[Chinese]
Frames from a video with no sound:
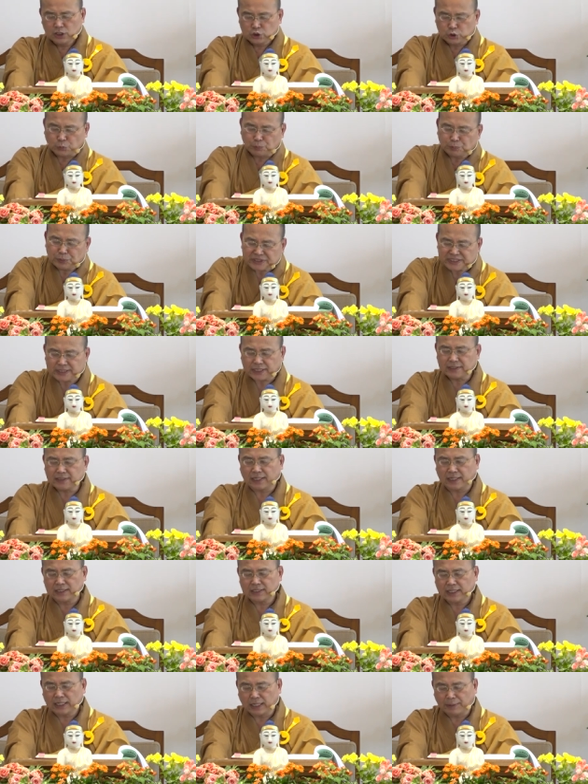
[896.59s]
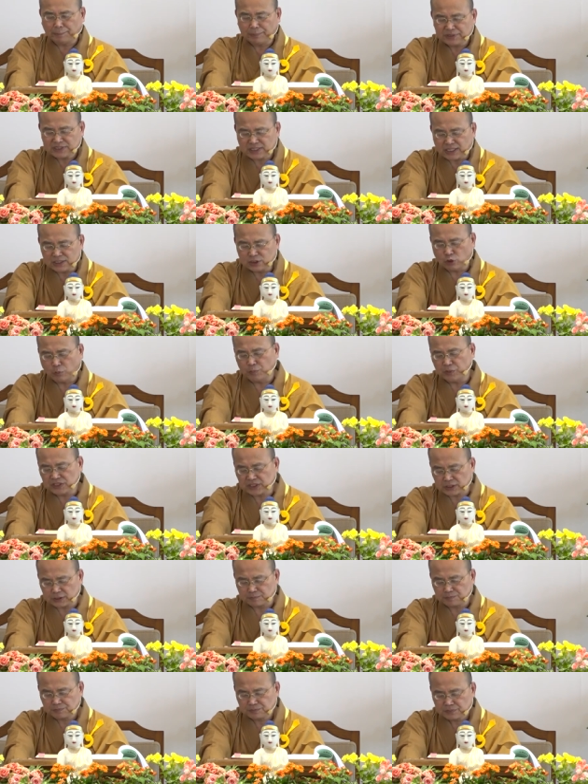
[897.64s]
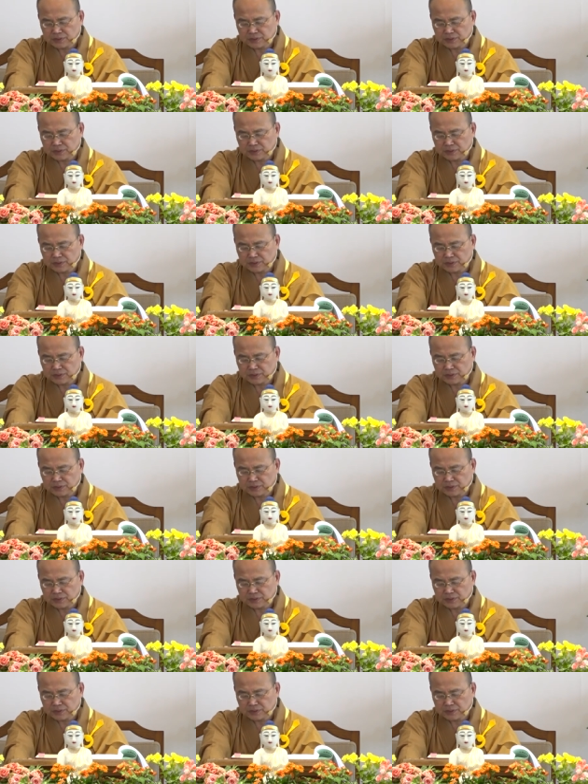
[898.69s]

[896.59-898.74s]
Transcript: 就不生了啊，不生就不死。